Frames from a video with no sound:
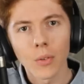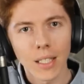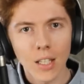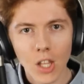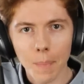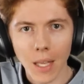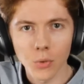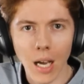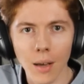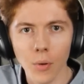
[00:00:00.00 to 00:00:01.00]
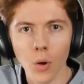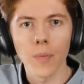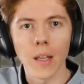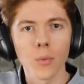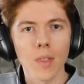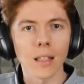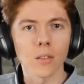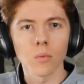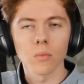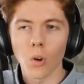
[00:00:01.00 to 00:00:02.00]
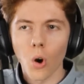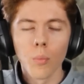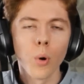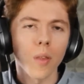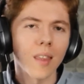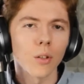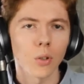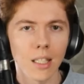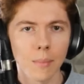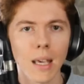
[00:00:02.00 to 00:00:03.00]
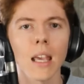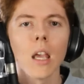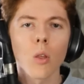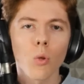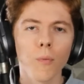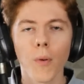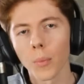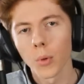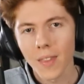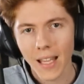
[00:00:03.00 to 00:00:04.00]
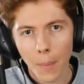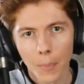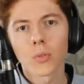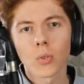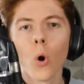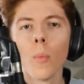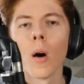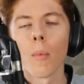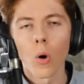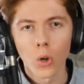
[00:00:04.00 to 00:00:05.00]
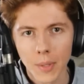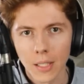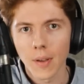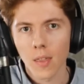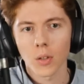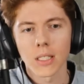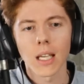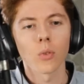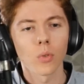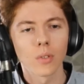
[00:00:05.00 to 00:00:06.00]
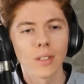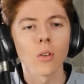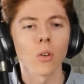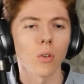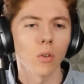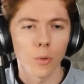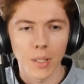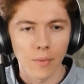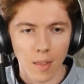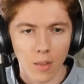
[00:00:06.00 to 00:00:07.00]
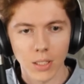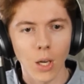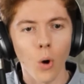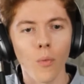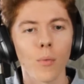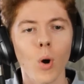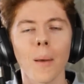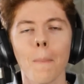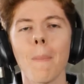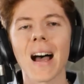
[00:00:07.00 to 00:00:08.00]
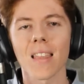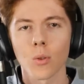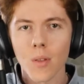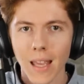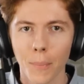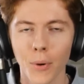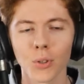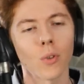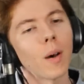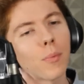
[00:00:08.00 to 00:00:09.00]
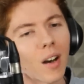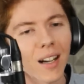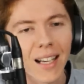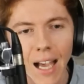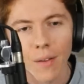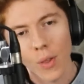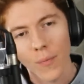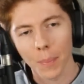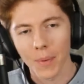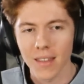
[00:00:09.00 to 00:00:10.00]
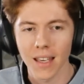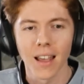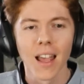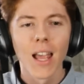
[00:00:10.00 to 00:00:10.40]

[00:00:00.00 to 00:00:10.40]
qu'on a déjà perdu avant va nous être remboursé entre guillemets sous forme de Starpoint au moment où l'update va sortir. Donc dès que l'update va sortir, on va avoir masse de Starpoint, on va pouvoir grave se faire plaisir